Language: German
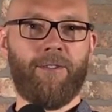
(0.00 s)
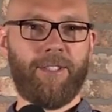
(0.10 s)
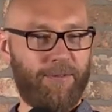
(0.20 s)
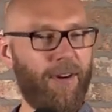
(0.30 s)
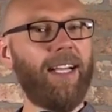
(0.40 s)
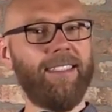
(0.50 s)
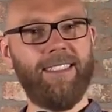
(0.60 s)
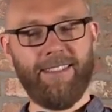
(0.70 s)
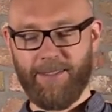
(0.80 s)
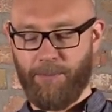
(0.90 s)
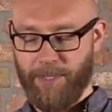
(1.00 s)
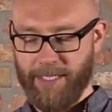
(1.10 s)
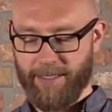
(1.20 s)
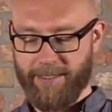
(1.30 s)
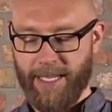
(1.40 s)
Und ich weiß, dieses
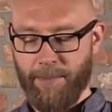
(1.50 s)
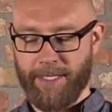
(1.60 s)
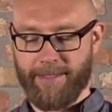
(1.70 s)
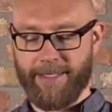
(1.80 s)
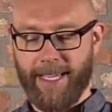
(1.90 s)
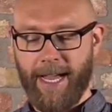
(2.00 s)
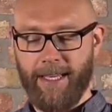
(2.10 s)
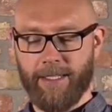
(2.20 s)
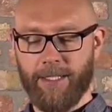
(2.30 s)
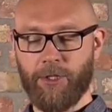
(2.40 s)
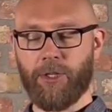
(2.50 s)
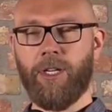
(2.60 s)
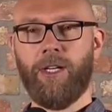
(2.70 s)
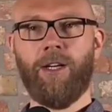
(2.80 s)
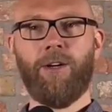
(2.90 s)
Bild ist sehr martialisch
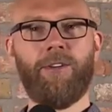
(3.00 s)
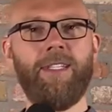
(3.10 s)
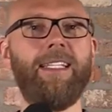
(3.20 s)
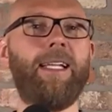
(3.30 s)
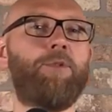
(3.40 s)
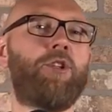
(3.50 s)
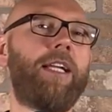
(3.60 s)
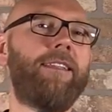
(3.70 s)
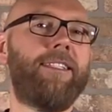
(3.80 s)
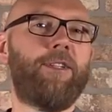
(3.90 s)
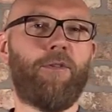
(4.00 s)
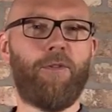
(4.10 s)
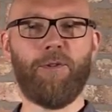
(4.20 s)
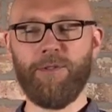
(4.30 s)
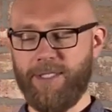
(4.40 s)
und deshalb stellt sich doch
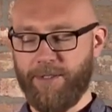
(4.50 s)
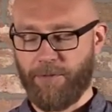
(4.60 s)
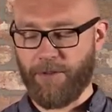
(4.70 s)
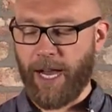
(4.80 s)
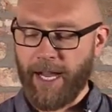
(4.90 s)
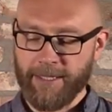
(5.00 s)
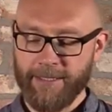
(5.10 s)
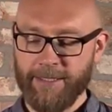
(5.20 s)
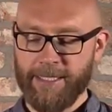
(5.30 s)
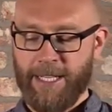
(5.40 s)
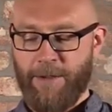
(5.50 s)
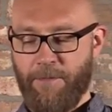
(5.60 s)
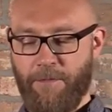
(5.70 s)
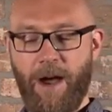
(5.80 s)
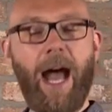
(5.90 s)
für uns die Frage,
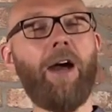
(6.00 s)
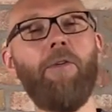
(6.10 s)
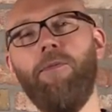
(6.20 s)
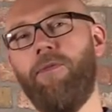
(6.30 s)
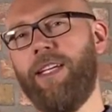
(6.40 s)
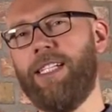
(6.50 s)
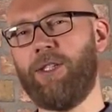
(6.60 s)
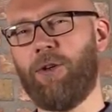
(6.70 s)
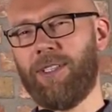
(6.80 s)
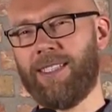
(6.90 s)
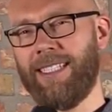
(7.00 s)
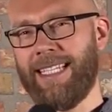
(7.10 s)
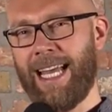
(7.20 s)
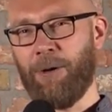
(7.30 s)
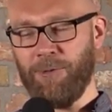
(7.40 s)
warum wählt Gott
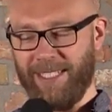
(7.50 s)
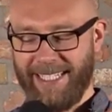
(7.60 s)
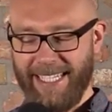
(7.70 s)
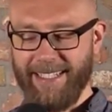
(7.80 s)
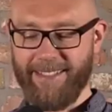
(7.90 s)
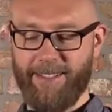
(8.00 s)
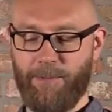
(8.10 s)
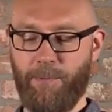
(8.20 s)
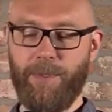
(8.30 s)
genau dieses